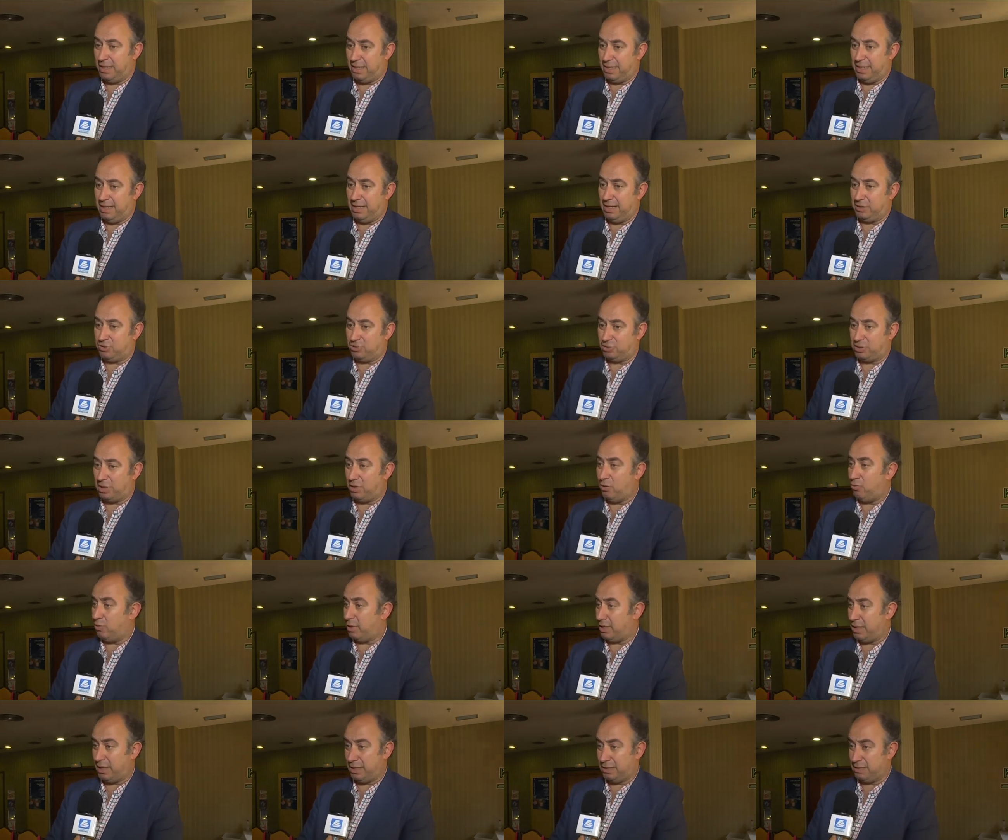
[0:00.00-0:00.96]
y esto tiene
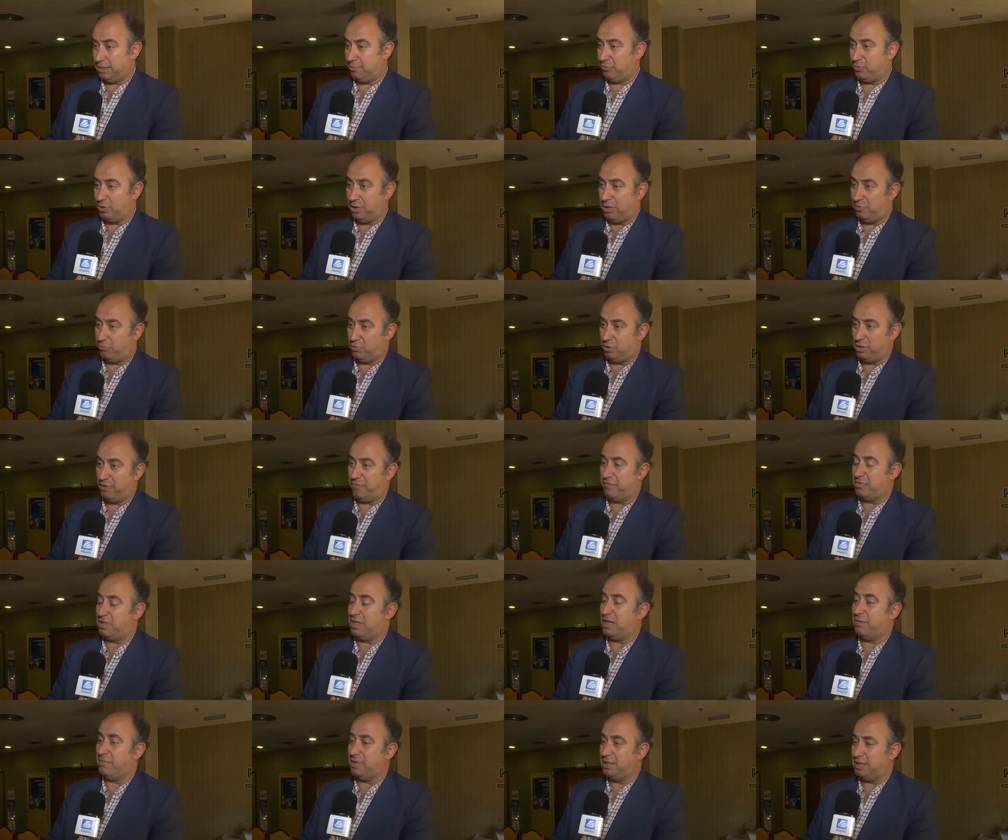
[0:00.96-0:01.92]
lugar en Estepona, pues
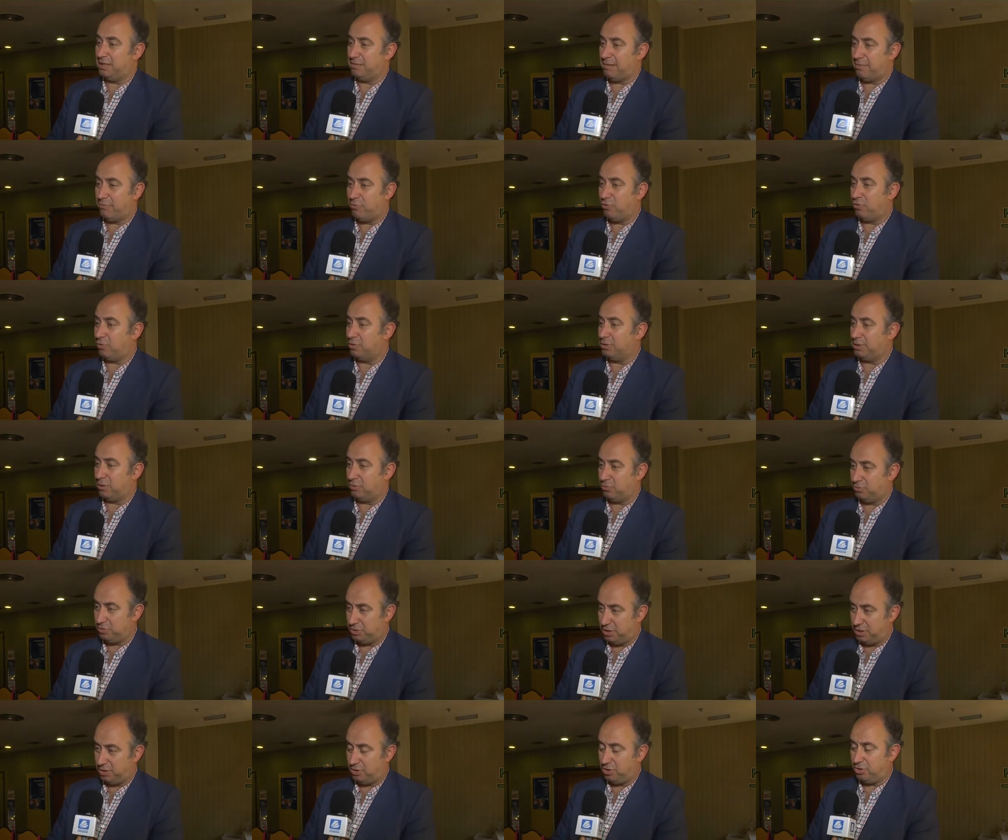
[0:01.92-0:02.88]
difícilmente vamos a encontrar
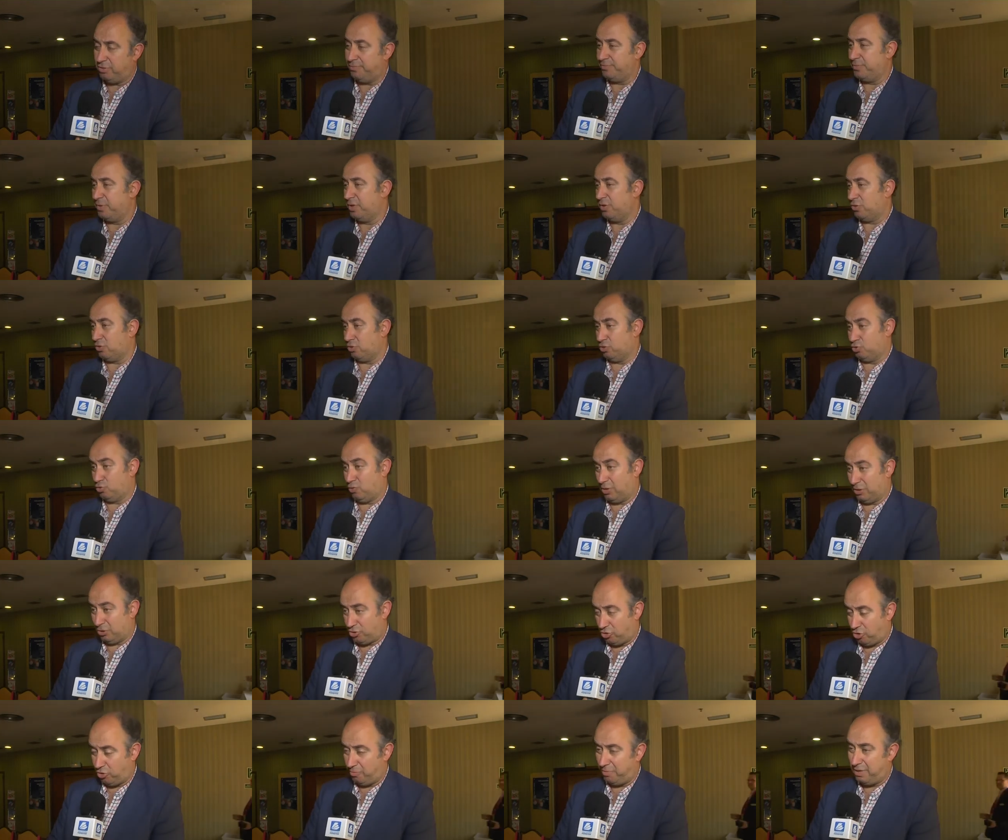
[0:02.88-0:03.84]
un sitio con su
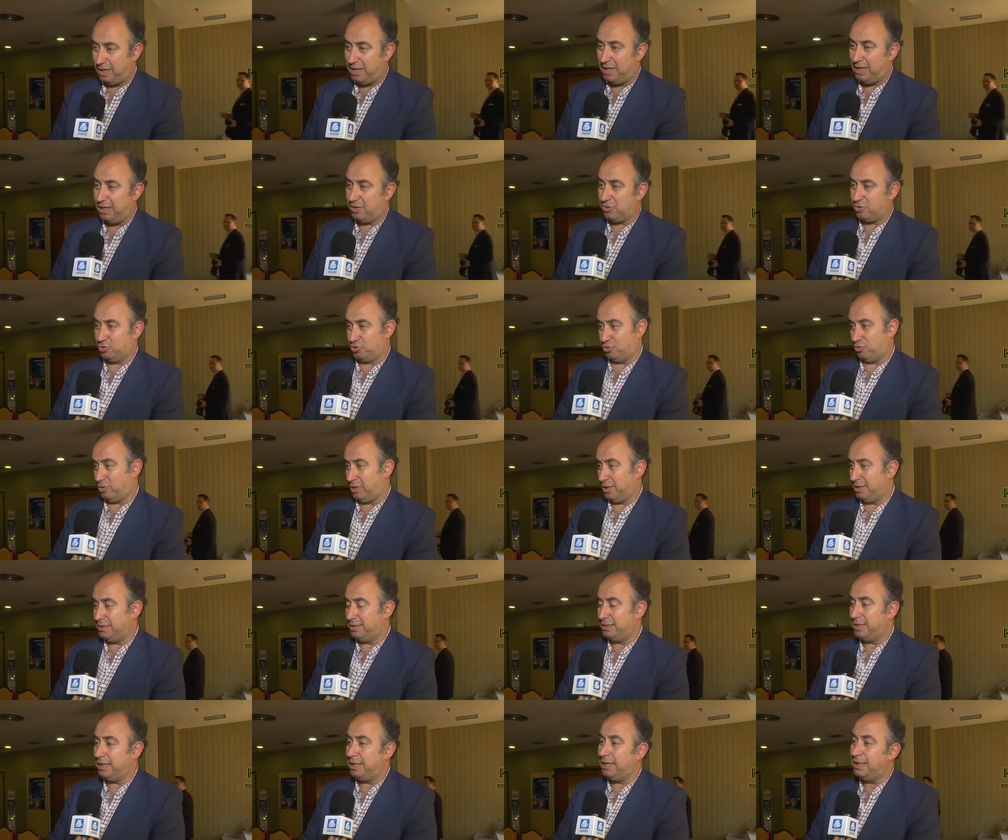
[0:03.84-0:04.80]
gastronomía, con su
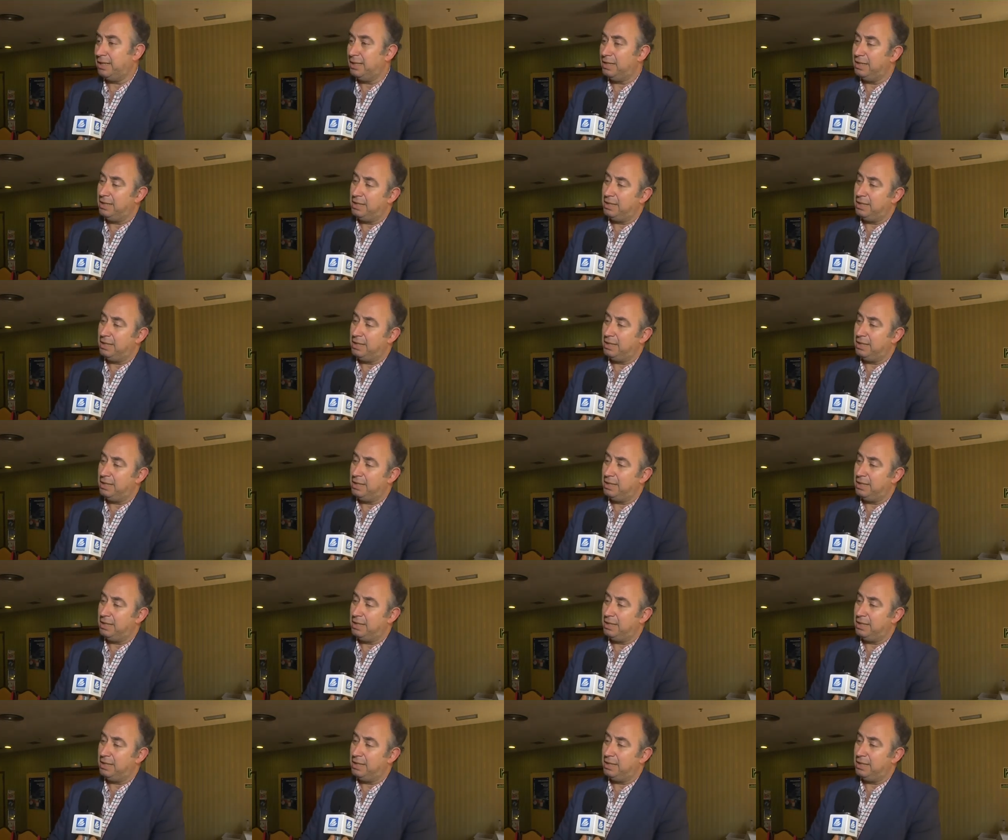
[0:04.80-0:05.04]
gente,